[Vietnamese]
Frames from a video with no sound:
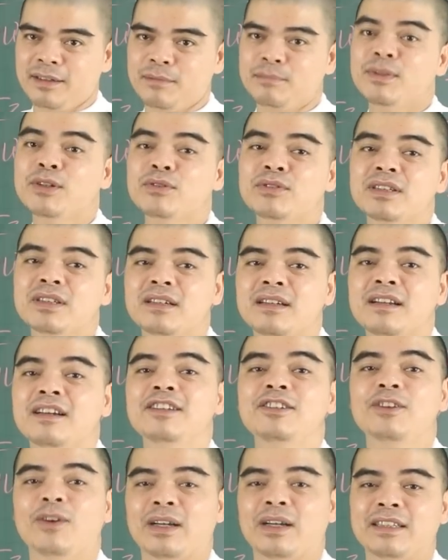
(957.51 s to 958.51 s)
Mưu sự
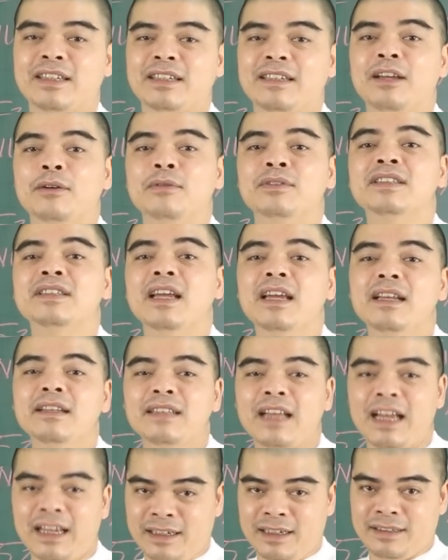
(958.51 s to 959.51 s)
lớn nhỏ thì đều dễ
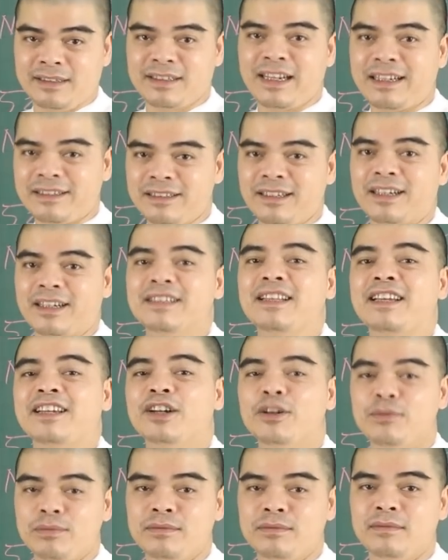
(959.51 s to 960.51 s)
dàng đạt được cái thành
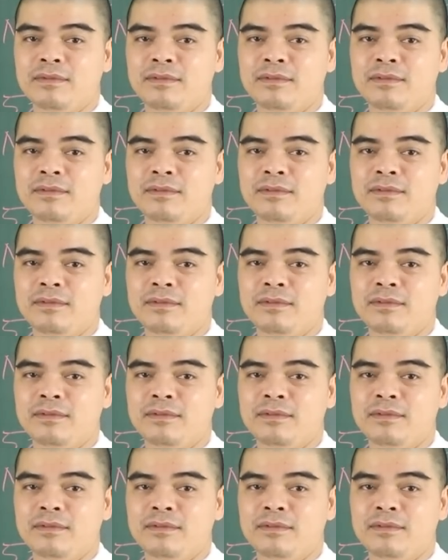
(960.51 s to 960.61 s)
công